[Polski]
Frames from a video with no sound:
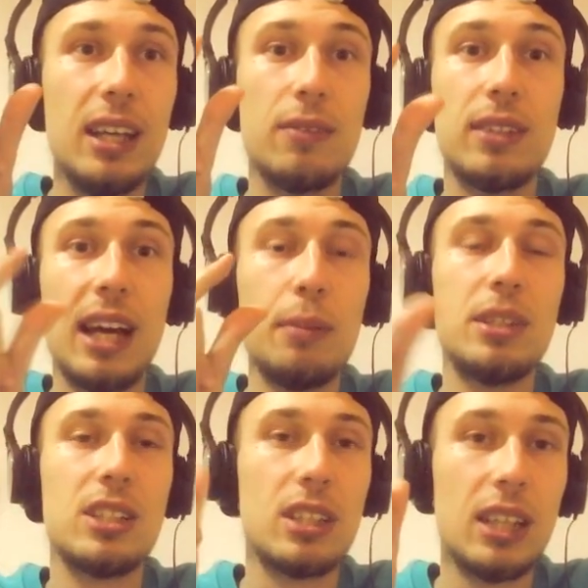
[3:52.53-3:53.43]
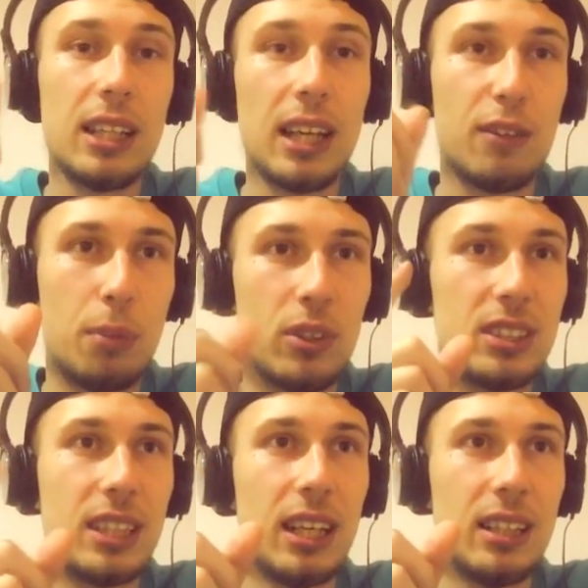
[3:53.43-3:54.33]
i wydaje mi się, że nikt tak w
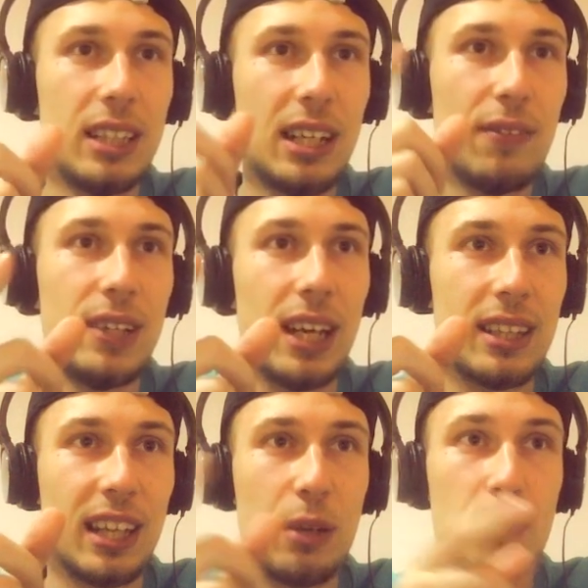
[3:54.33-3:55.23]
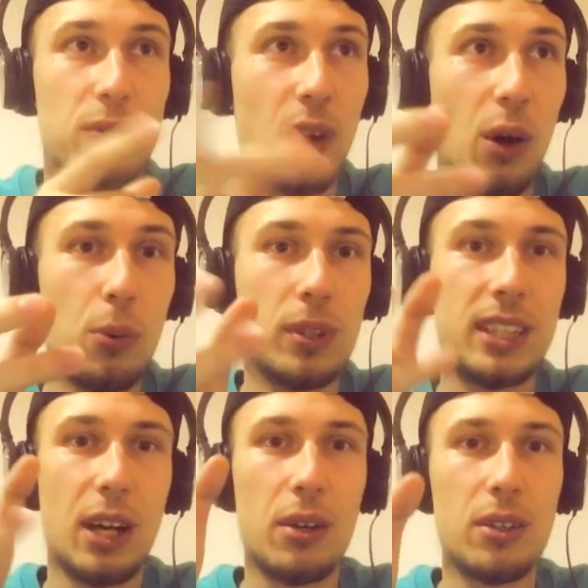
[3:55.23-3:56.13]
Polsce nie nawija takim flow,
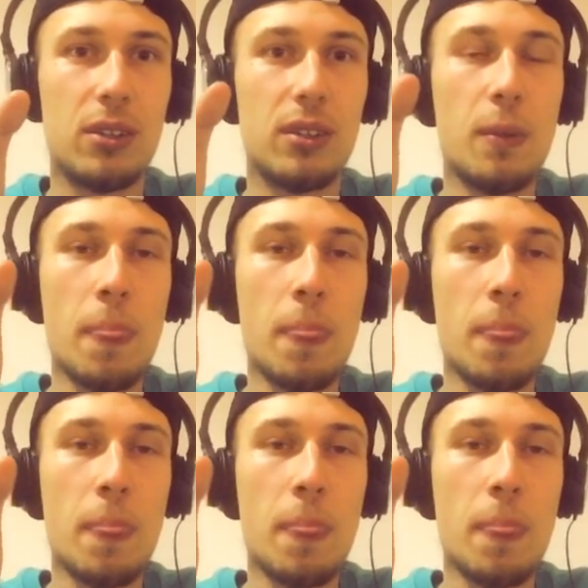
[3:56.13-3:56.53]
gdzie ono